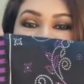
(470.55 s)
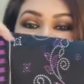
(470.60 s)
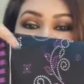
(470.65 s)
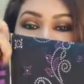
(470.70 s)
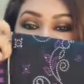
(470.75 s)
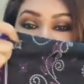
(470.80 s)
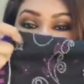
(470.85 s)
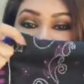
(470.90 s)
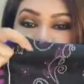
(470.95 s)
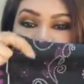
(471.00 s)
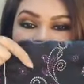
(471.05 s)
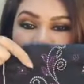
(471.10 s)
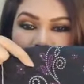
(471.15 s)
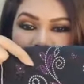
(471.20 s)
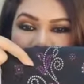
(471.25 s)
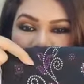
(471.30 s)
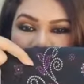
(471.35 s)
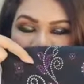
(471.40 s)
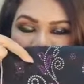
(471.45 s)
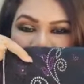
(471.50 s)
এবং
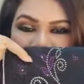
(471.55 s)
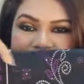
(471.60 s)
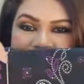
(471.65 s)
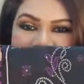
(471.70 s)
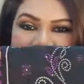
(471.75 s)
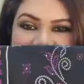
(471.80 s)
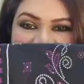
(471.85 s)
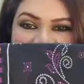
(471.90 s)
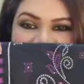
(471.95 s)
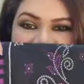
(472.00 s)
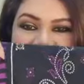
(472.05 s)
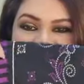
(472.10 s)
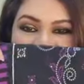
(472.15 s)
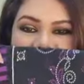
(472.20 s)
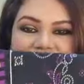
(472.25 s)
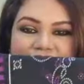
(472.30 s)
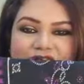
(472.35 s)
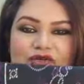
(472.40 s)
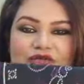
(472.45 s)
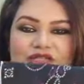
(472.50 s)
পার্পেল কালার দিয়ে হ্যাঁ
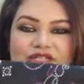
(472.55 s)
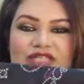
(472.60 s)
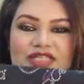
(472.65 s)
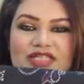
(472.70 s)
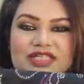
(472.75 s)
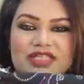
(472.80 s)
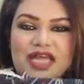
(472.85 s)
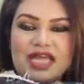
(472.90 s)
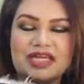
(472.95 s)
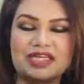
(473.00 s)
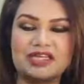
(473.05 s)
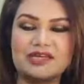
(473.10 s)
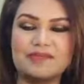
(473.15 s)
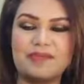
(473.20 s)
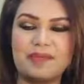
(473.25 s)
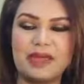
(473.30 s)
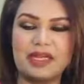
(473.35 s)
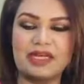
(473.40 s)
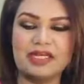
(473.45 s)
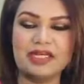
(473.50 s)
এটা হচ্ছে সাইডের
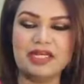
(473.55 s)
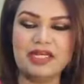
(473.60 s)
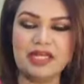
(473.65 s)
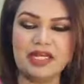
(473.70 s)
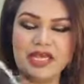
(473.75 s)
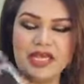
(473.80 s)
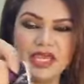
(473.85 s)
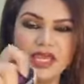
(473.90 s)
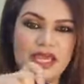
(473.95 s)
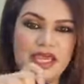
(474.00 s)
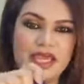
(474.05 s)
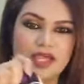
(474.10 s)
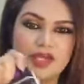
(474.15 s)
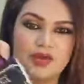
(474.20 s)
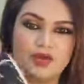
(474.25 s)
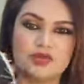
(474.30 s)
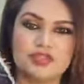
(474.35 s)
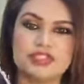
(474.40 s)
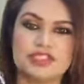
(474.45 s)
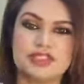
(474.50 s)
প্যানেল এই
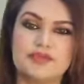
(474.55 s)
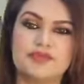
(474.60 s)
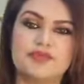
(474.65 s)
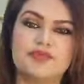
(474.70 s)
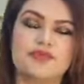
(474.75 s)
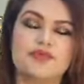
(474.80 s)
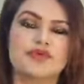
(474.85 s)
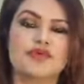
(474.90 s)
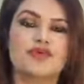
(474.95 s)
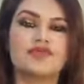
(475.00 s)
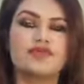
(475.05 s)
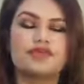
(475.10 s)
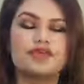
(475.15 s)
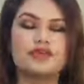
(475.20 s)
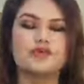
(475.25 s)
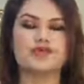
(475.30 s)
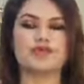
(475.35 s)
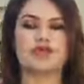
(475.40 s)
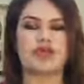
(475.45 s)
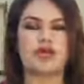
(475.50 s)
হচ্ছে পুরো
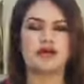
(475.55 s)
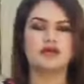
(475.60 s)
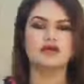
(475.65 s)
ভিউটা